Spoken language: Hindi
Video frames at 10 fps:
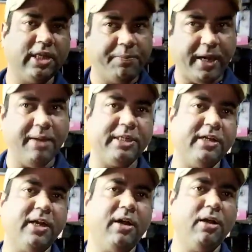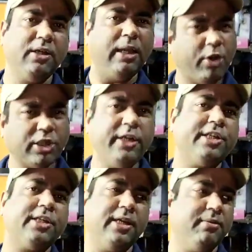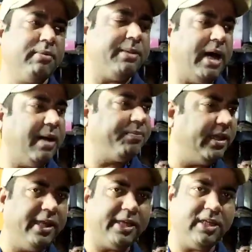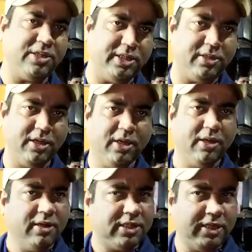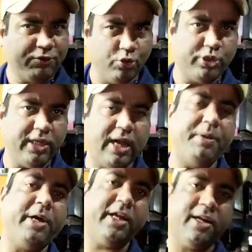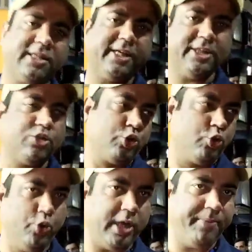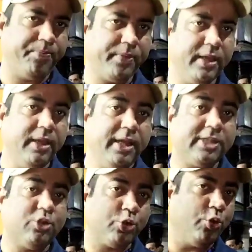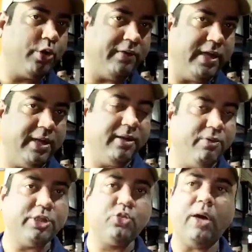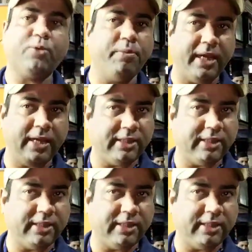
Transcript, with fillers: सिरी पाया मटन का यहाँ बहुत सारी डिशेज़ हैं मतलब आप दिल्ली की चीज़ सिर्फ सोचिए अब हमारे यहाँ कल से एक स्टू शुरू हो रहा है स्टू शुरू होने वाला है वो स्टू आपको मैं